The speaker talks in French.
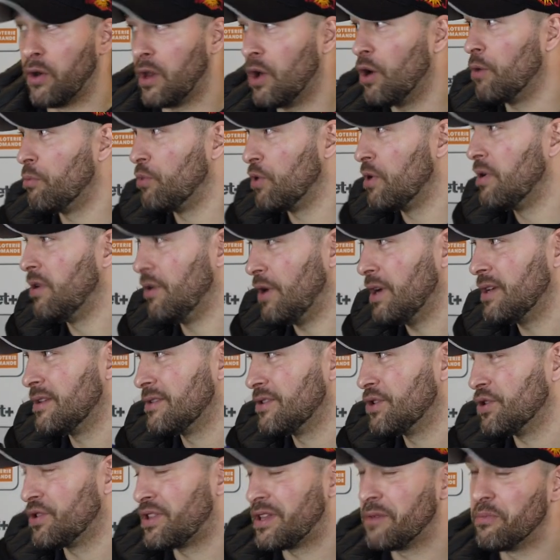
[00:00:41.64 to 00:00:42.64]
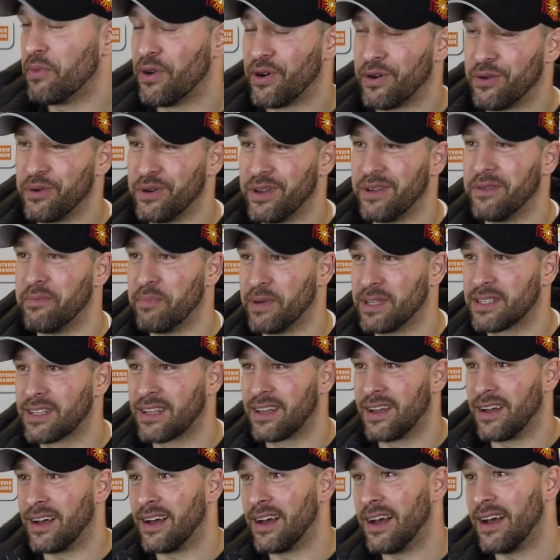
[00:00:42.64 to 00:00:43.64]
Non, oui, gentiment, oui,
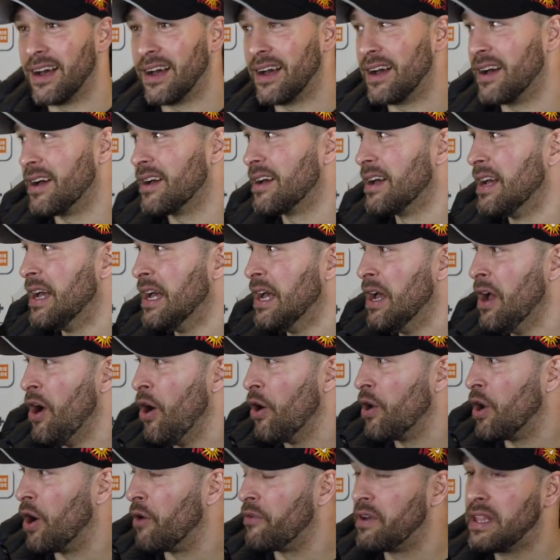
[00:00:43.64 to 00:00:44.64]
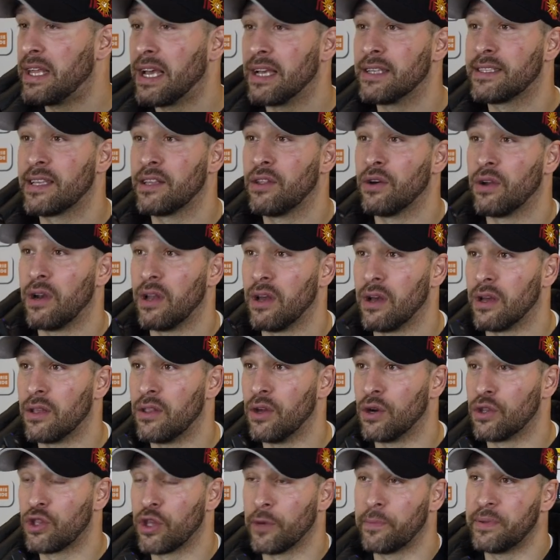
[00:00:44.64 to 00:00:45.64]
parce qu'on euh, a envie de rester dans
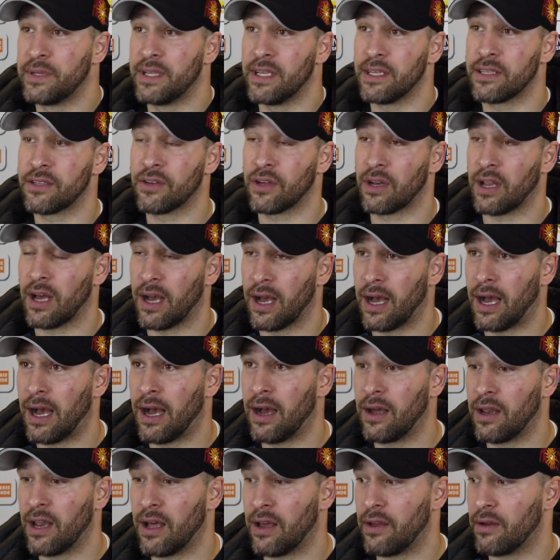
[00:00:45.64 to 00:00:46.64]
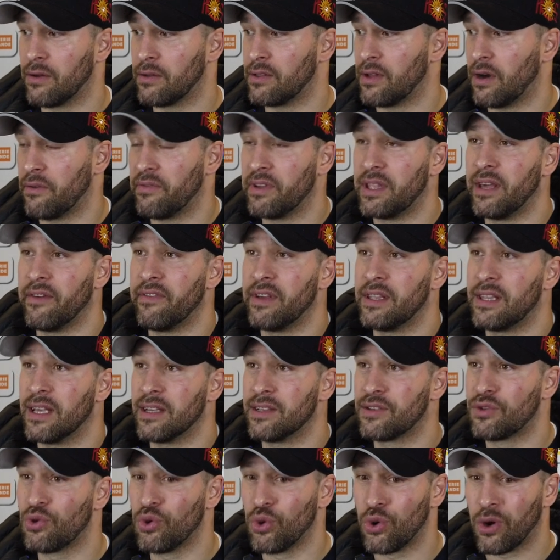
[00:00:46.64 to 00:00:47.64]
le, top 6, on a, envie
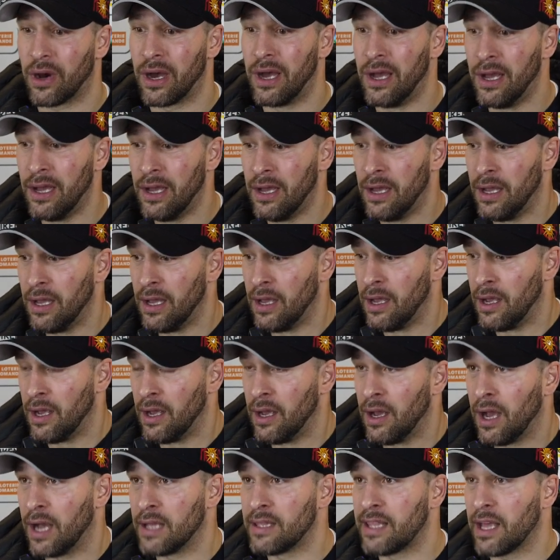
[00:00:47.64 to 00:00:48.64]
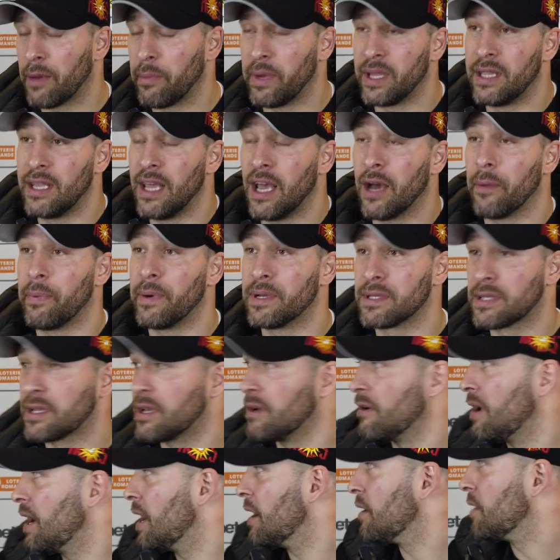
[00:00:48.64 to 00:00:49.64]
d'éviter ce tour intermédiaire parce
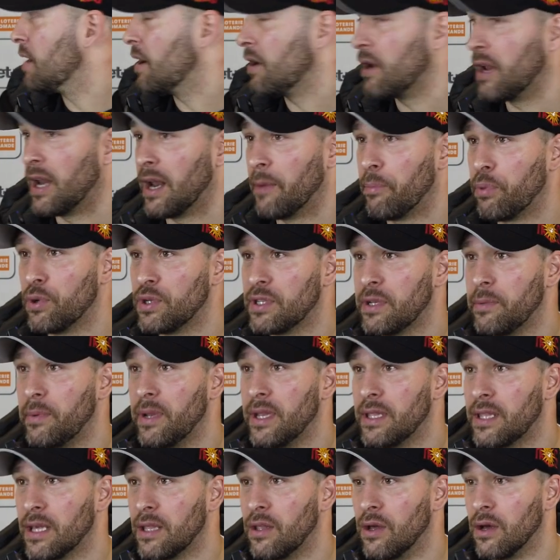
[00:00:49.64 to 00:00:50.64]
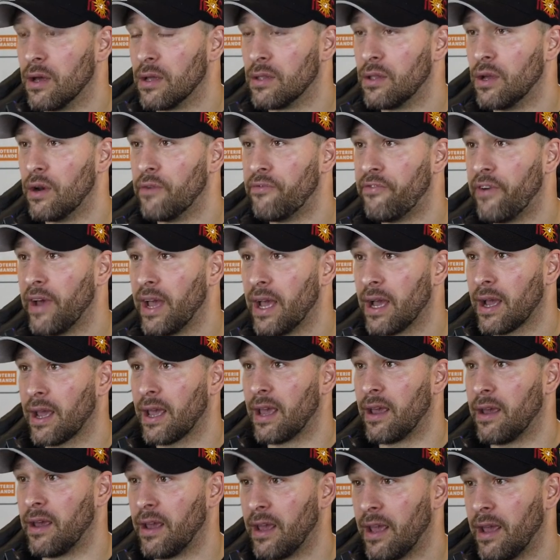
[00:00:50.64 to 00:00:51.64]
que voilà, on a la possibilité de, le faire
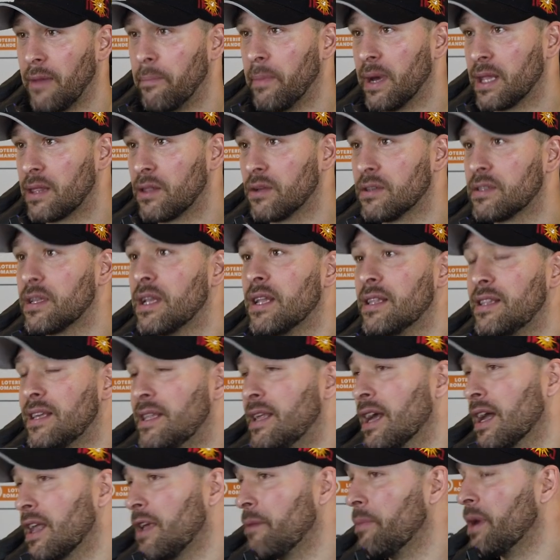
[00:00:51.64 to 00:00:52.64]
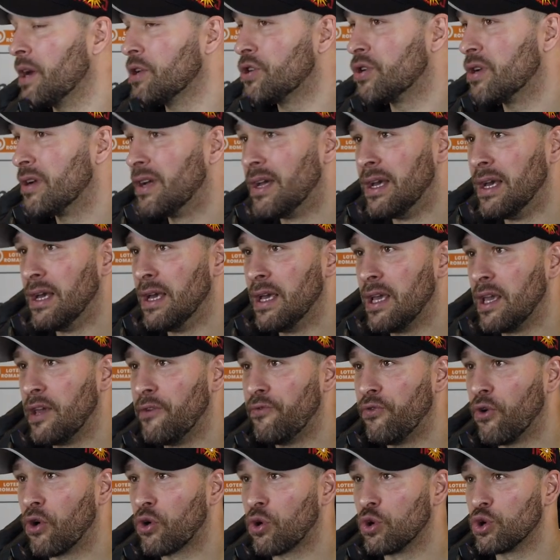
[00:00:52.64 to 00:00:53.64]
et, maintenant c'est les dix derniers matchs.
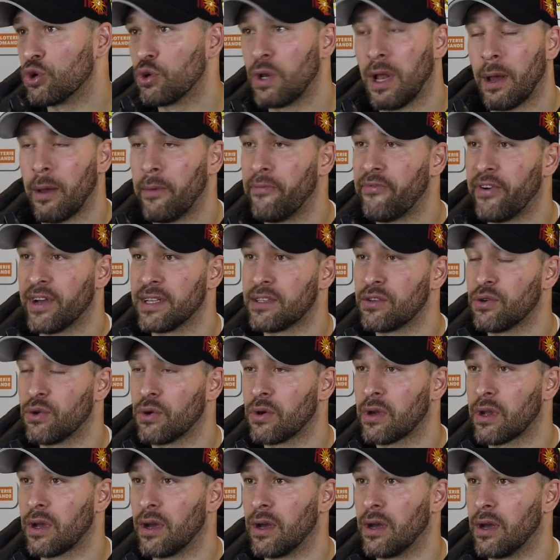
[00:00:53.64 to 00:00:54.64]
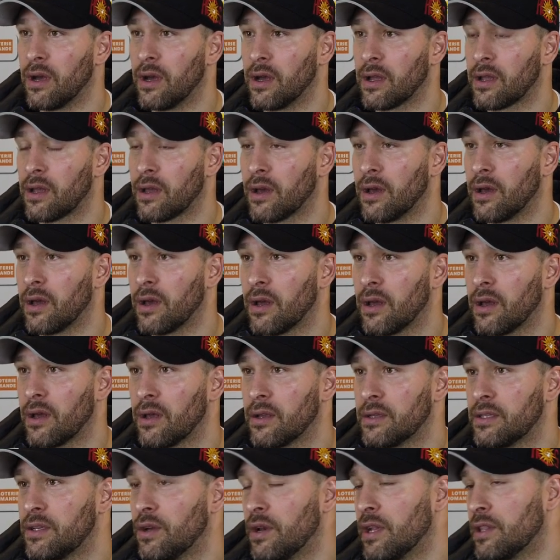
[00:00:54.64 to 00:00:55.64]
Il faut qu'on joue de la même façon que,
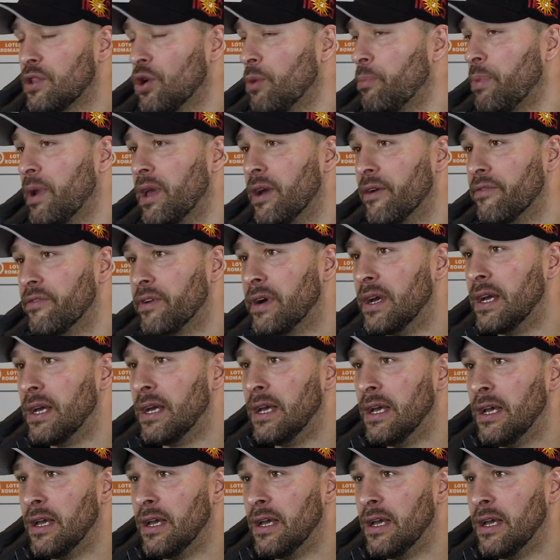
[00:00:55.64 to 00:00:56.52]
que si on est en playoff